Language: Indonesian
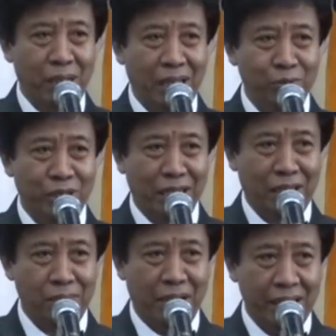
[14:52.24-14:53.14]
perilaku yang
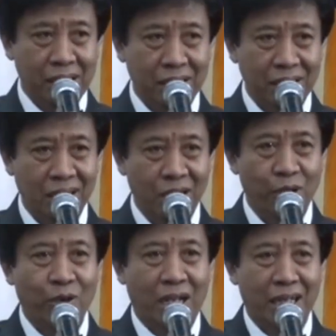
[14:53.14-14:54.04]
terbaik,
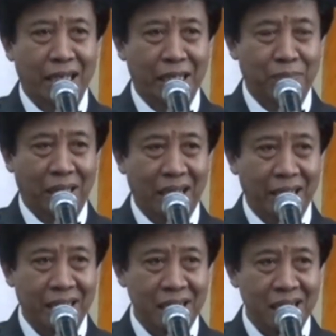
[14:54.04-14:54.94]
orang lain
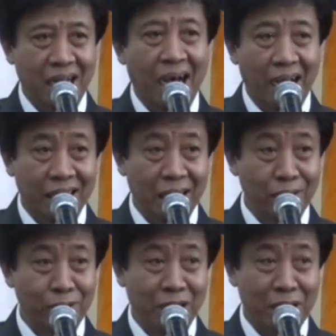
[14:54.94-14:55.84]
bertanya, Anda
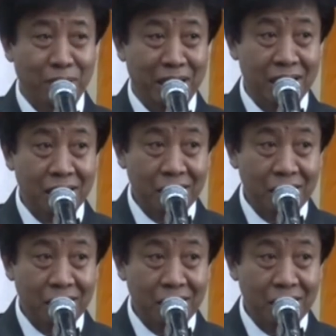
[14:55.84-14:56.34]
lulusan mana?